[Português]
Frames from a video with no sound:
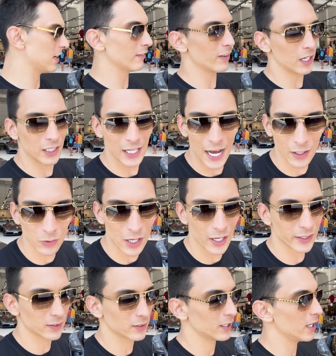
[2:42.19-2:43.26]
avaliaram o
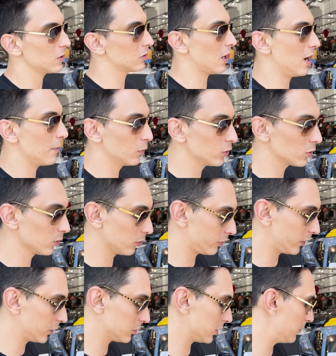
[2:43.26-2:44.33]
carro inteiro, o carro é muito
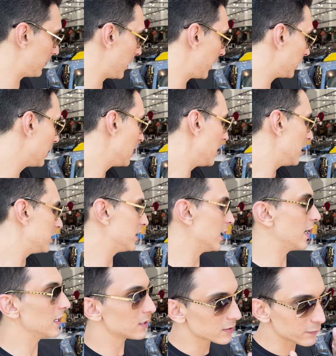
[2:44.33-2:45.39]
novinho também. E
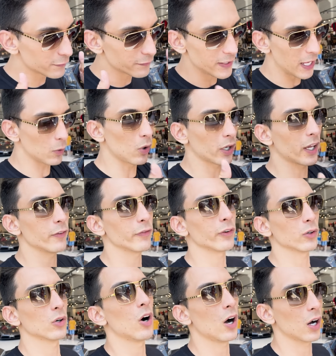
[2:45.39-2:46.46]
aí eles deram o ok e
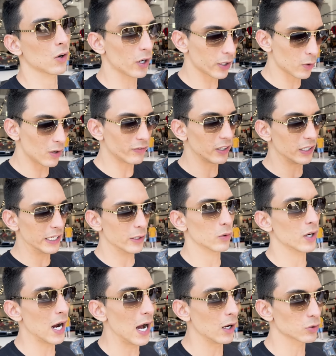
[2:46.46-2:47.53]
falou, ó, agora que eu avalio o
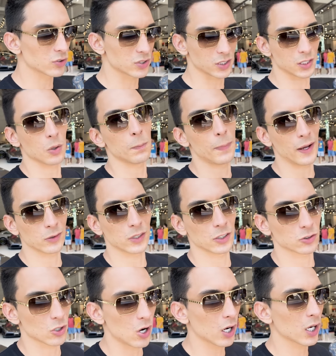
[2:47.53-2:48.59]
carro, sim, eu pego na
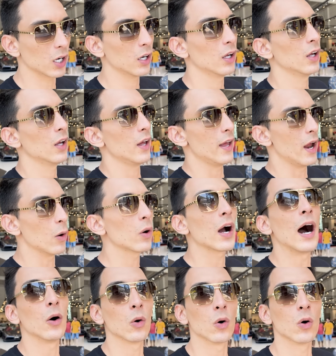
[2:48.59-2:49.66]
troca. É um
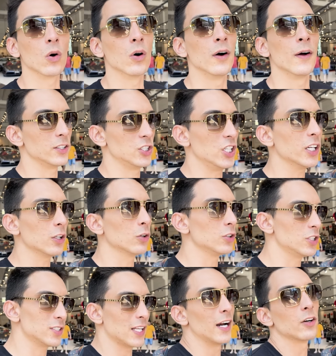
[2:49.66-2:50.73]
carro digno
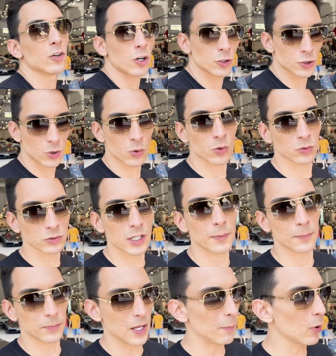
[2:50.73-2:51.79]
de estar no nosso showroom da,
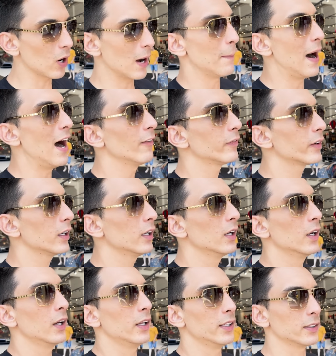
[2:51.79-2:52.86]
da Boca Mafra,
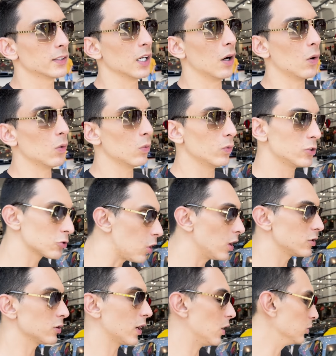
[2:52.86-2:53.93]
então
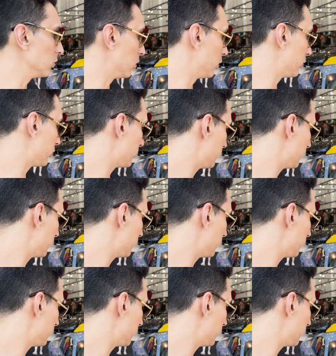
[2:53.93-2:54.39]
escolhe seu carro novo.